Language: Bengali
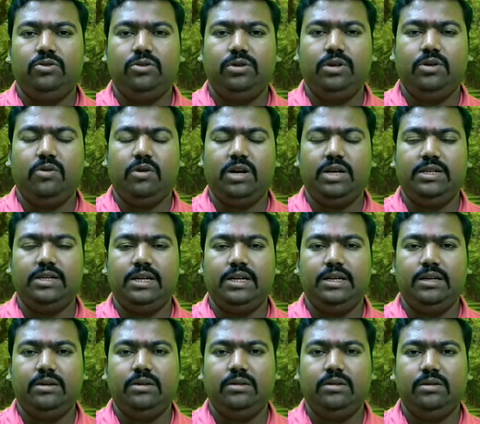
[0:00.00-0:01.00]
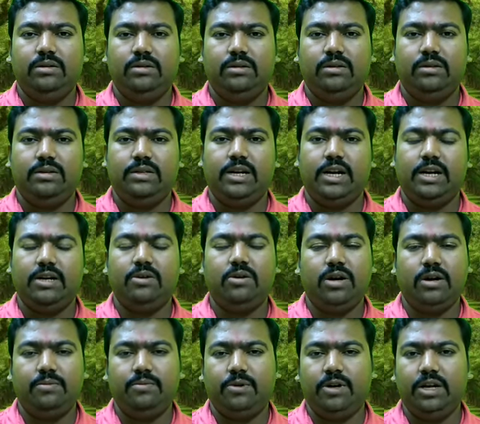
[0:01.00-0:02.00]
যদি করা যায় স্নান
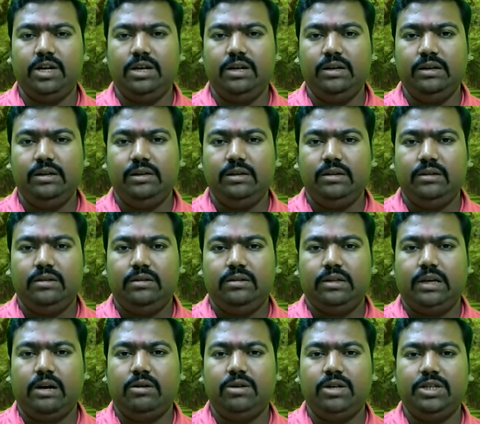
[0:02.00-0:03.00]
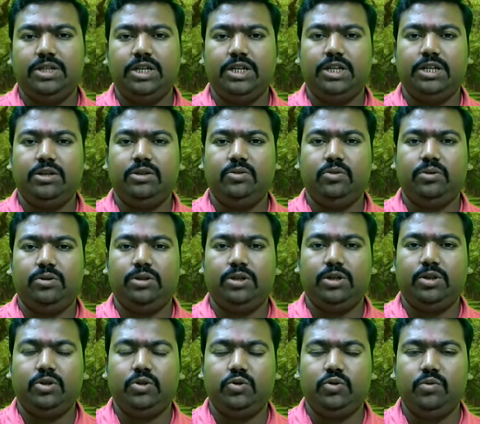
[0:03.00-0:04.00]
করার পরে তাহলে সেটি কিন্তু
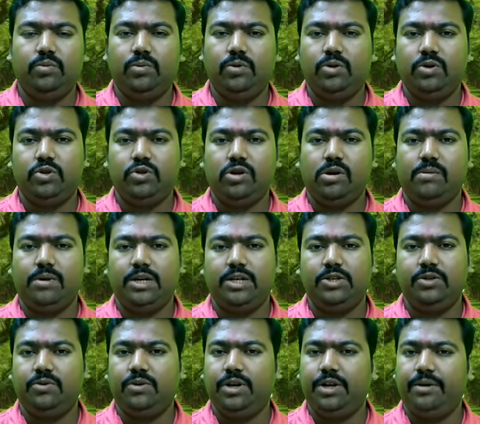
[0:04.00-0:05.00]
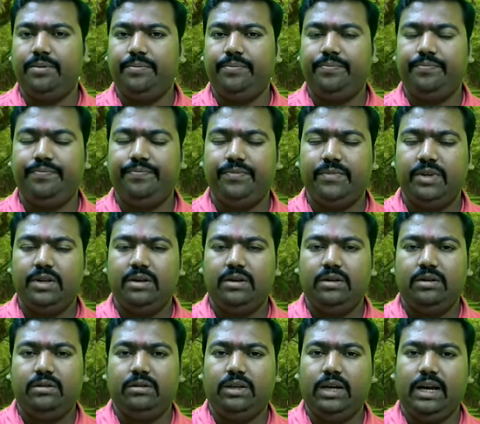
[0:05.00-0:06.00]
অত্যন্ত শুভ সবার জন্যে
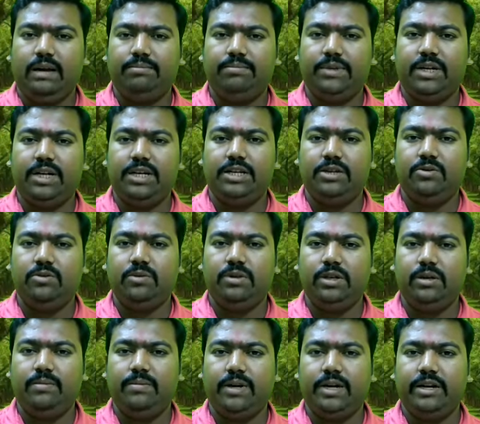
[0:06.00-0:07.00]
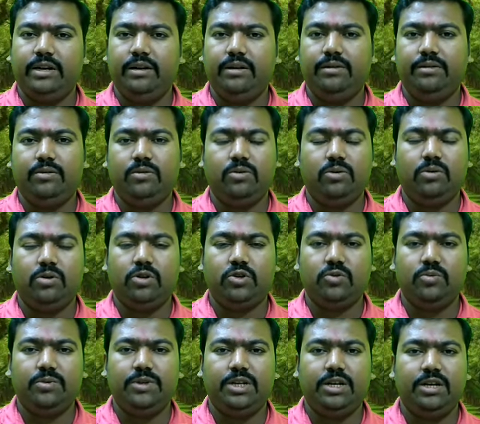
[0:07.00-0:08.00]
তাই আপনারা এটি করতেই পারেন কোনো
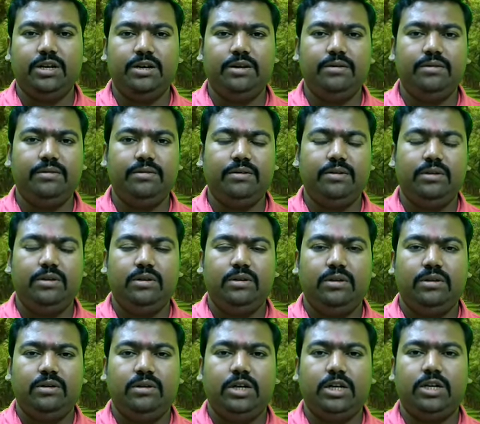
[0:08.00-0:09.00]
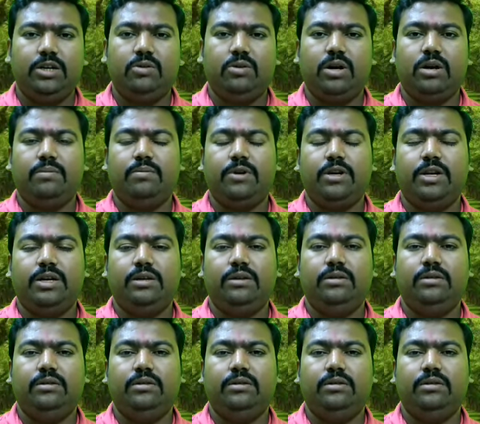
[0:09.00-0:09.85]
অসুবিধা নেই এটি করার পরে